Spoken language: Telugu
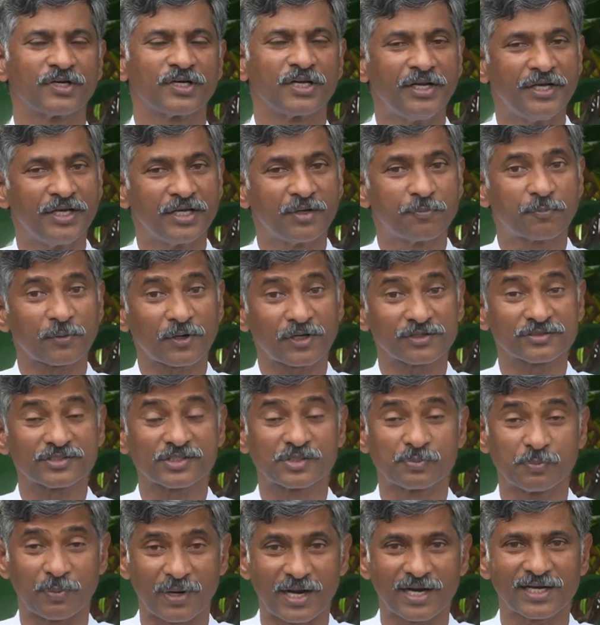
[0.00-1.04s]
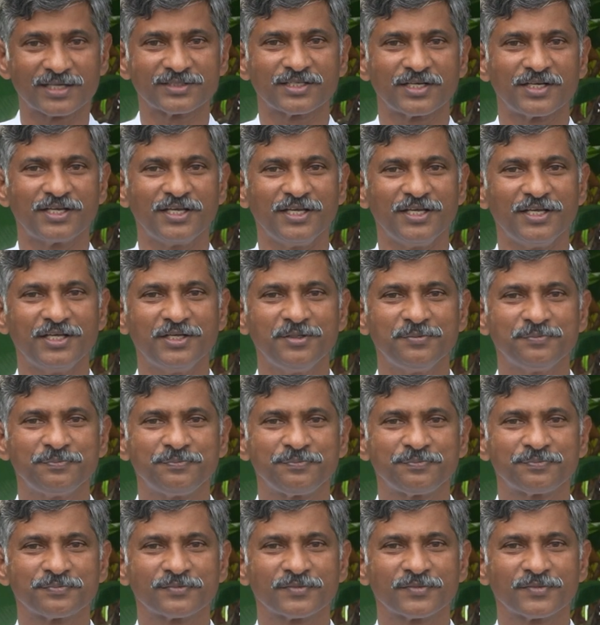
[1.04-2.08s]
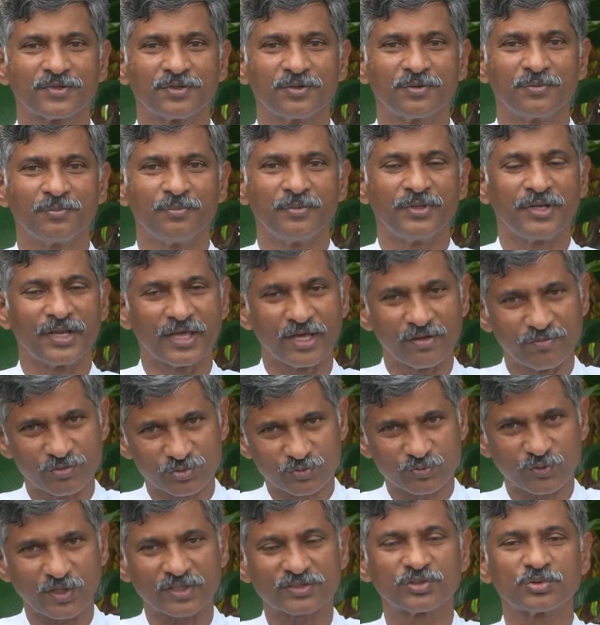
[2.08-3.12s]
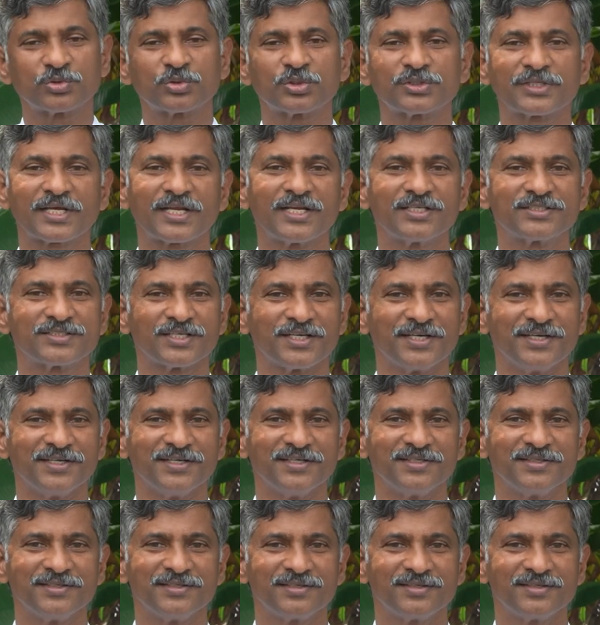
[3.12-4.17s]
క్లీనింగ్ ప్రాసెస్ బాగా జరిగి మీరు ఏ విశ్వాసంతోటైనా చేయండి